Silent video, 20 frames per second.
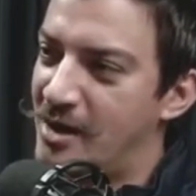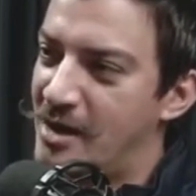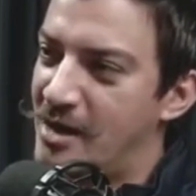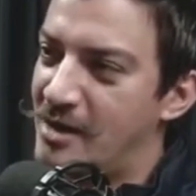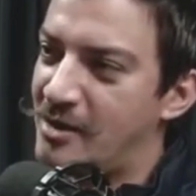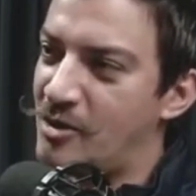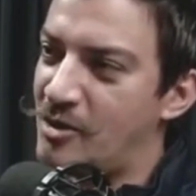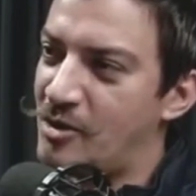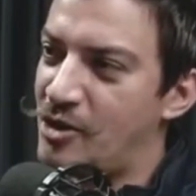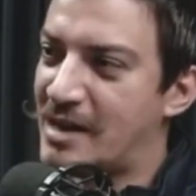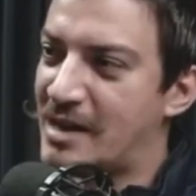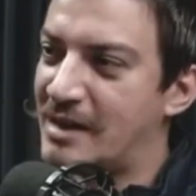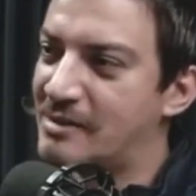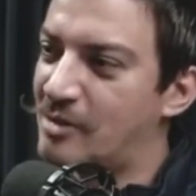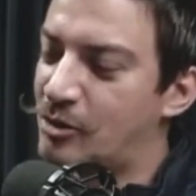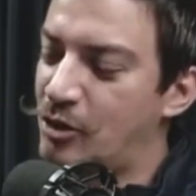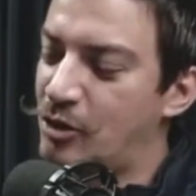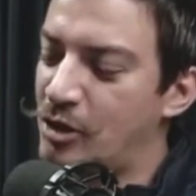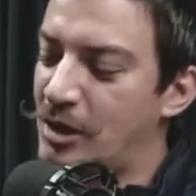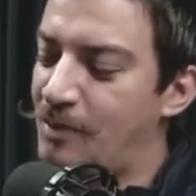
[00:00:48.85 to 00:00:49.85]
Então tinha casa
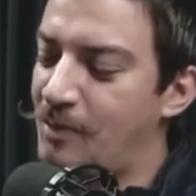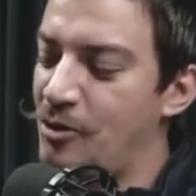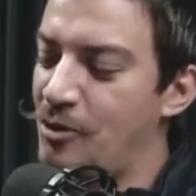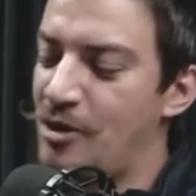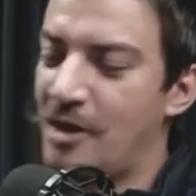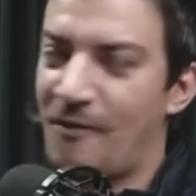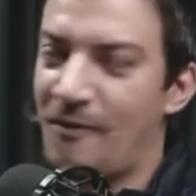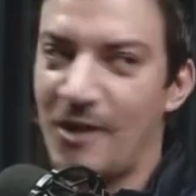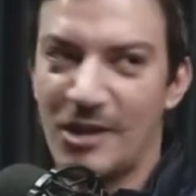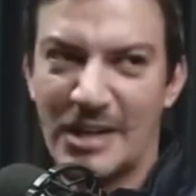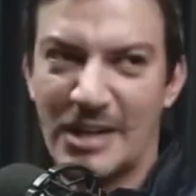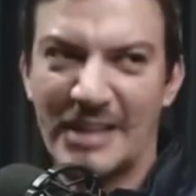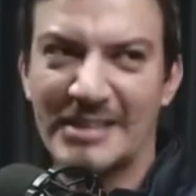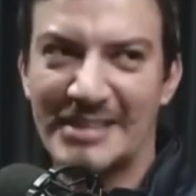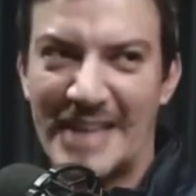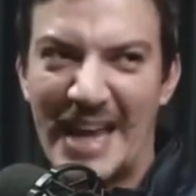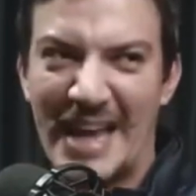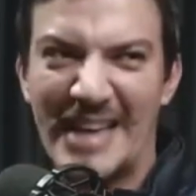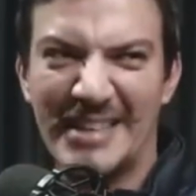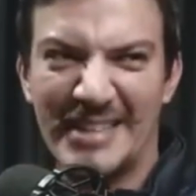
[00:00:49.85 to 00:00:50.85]
noturna que podia fechar às
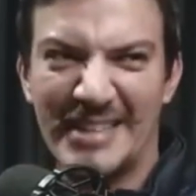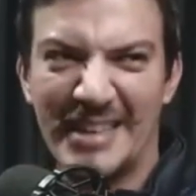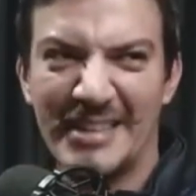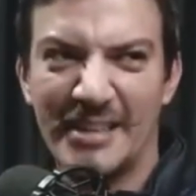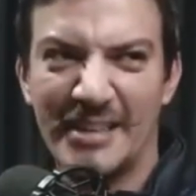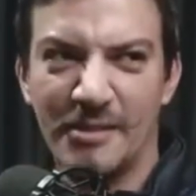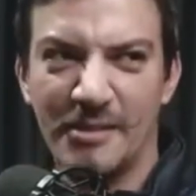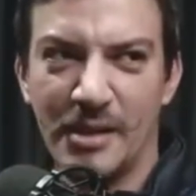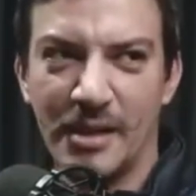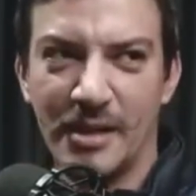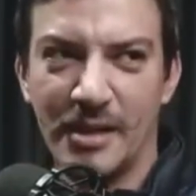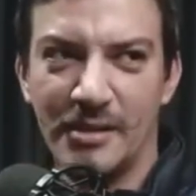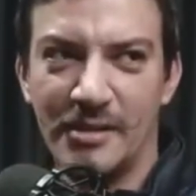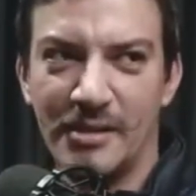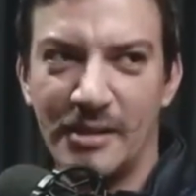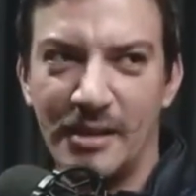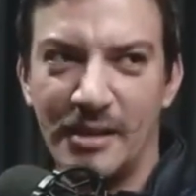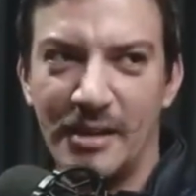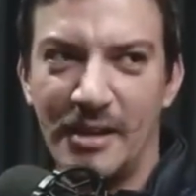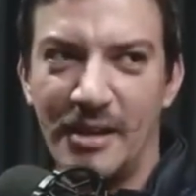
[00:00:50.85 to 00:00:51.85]
10, né, se não me engano
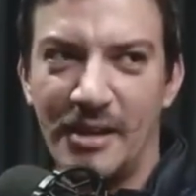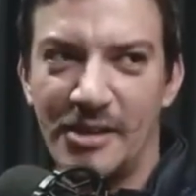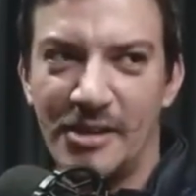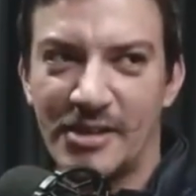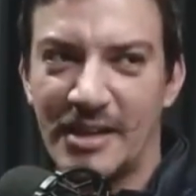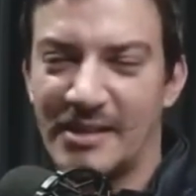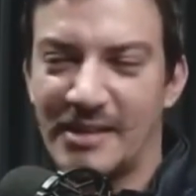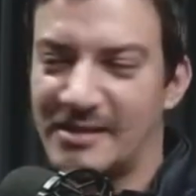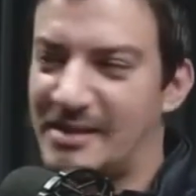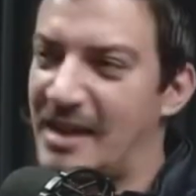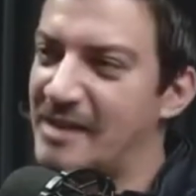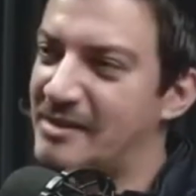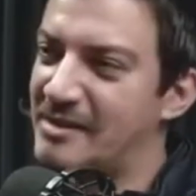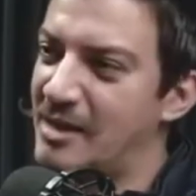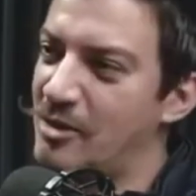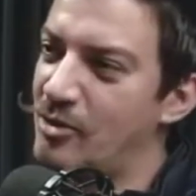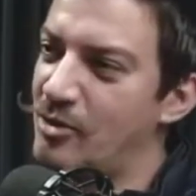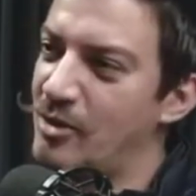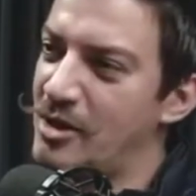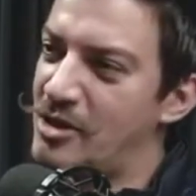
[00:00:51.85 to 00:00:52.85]
acho que era às 10 da
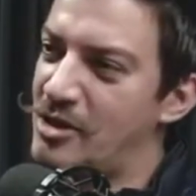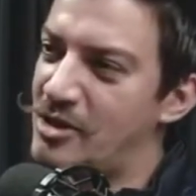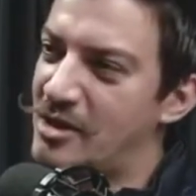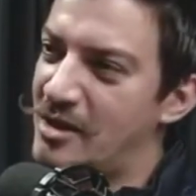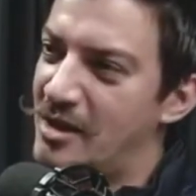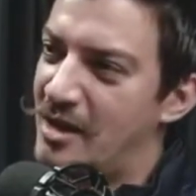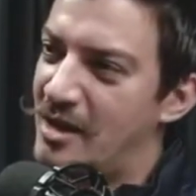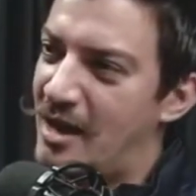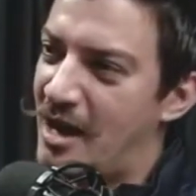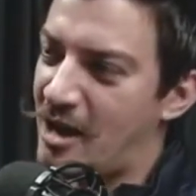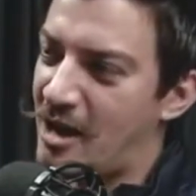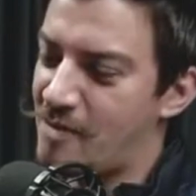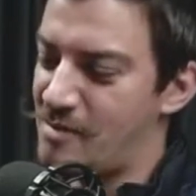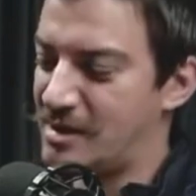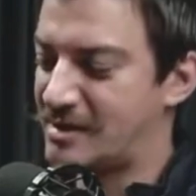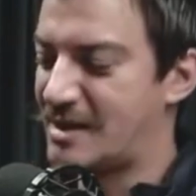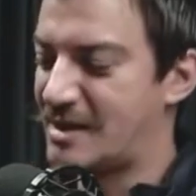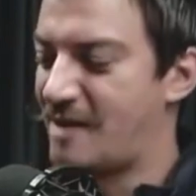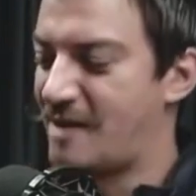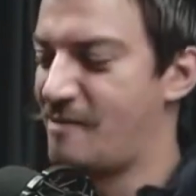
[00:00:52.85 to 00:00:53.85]
noite. Aí
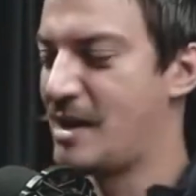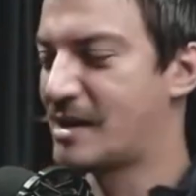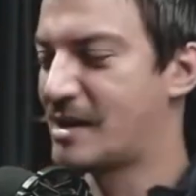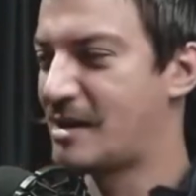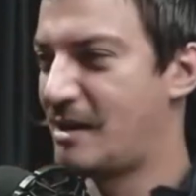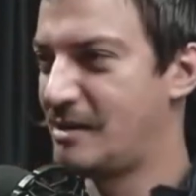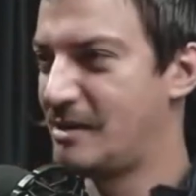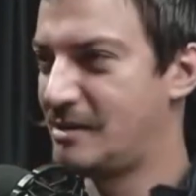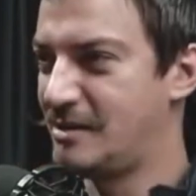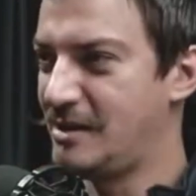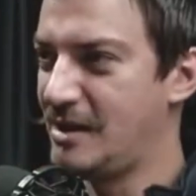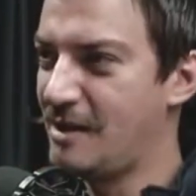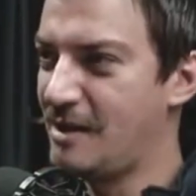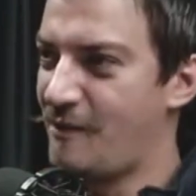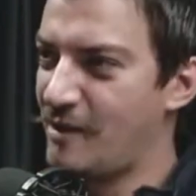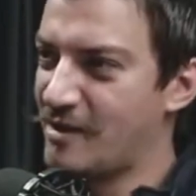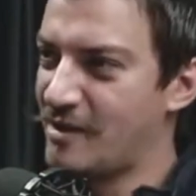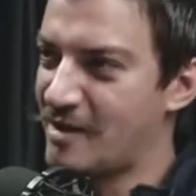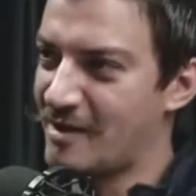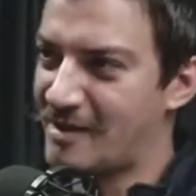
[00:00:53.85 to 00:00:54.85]
começava meia tardezinha e
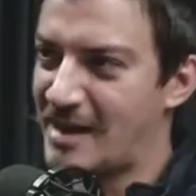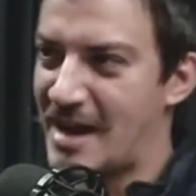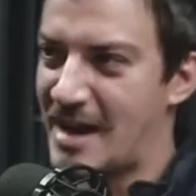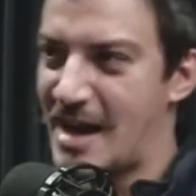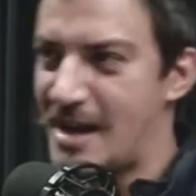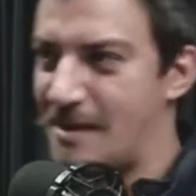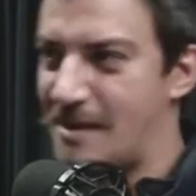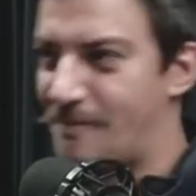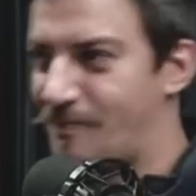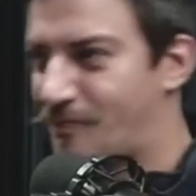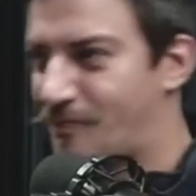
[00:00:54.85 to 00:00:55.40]
fechava. Cara,